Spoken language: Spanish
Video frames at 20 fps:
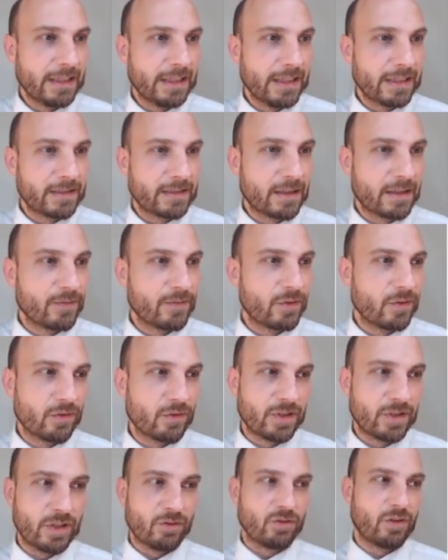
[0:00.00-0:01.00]
esta
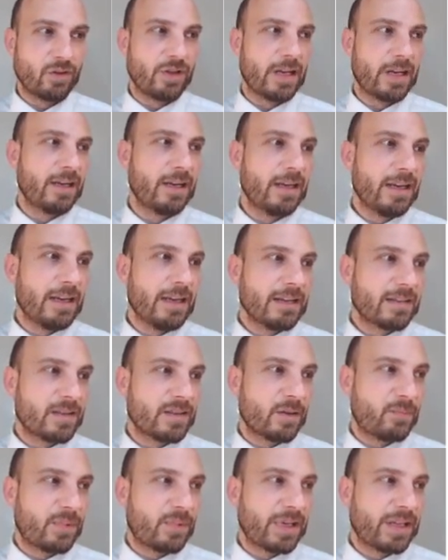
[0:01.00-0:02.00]
función sinusoidal
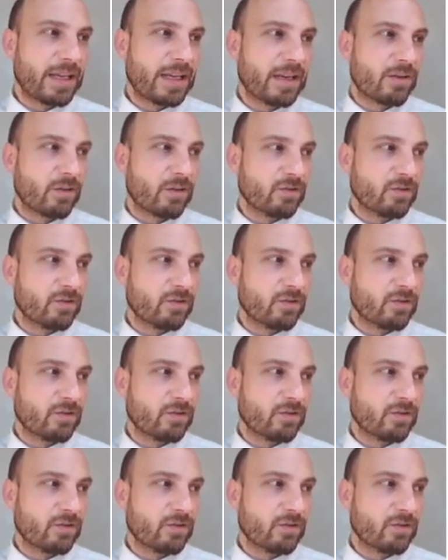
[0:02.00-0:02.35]
se puede